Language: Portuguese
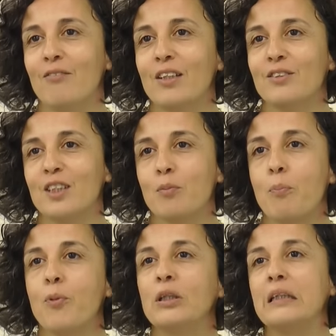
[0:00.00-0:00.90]
vai nos dar
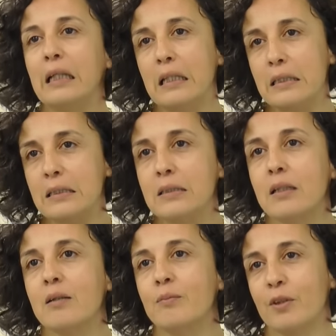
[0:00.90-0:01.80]
uma
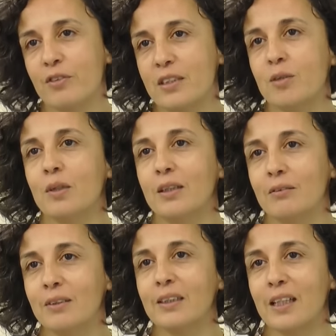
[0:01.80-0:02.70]
potência para fazer uma
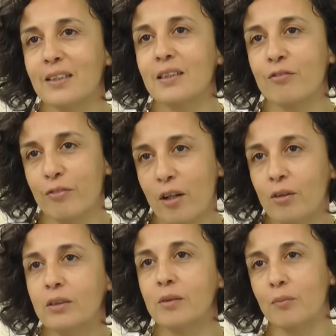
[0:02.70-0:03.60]
leitura que essa
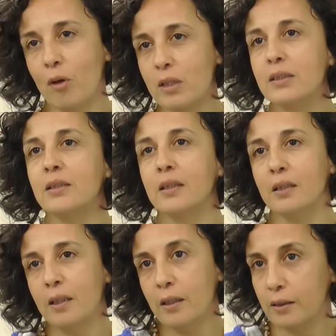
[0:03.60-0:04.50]
falta mostra
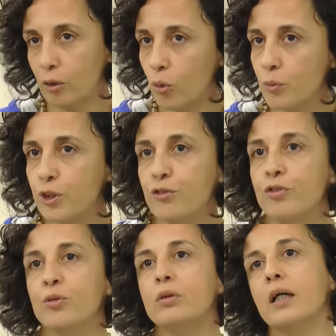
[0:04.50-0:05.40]
de algumas
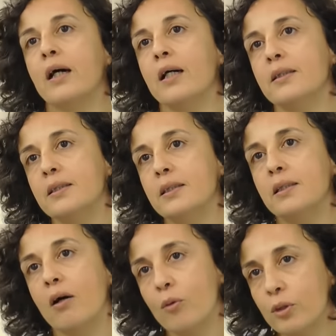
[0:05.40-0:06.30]
dificuldades e
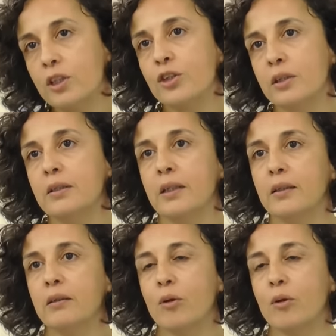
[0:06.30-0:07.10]
da onde a gente tem que